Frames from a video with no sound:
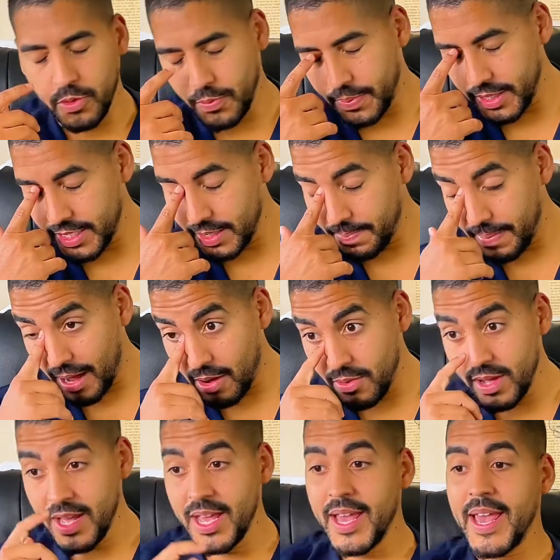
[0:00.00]
o
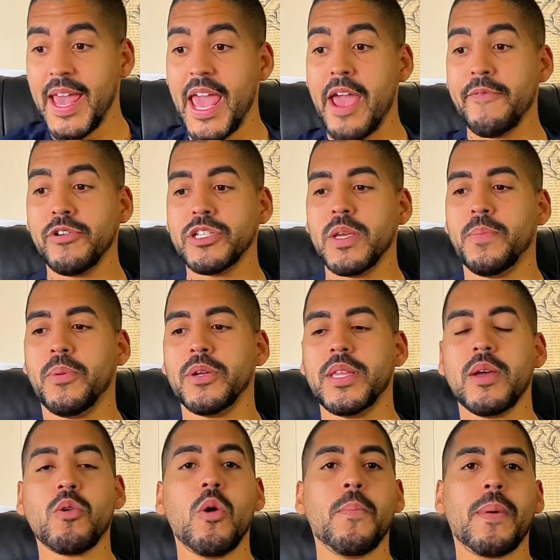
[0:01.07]
principal é você
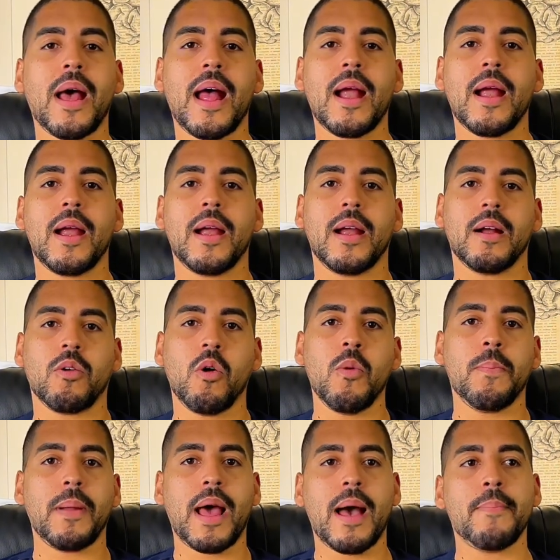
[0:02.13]
poder comprar
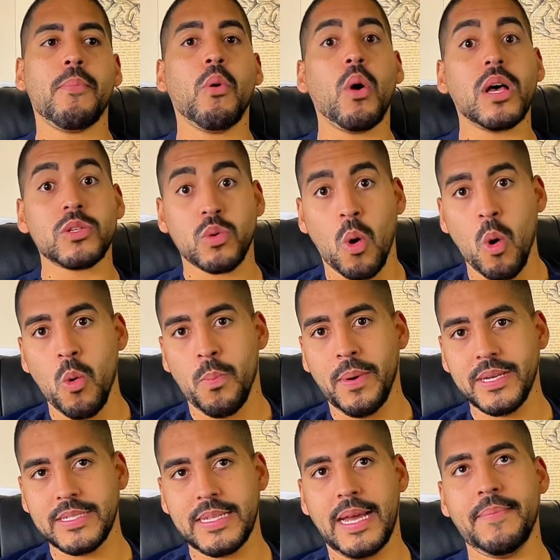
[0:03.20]
comprar boas
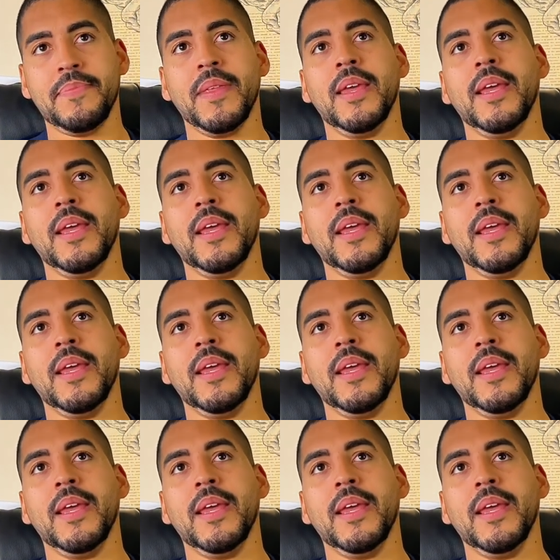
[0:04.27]
roupas, né?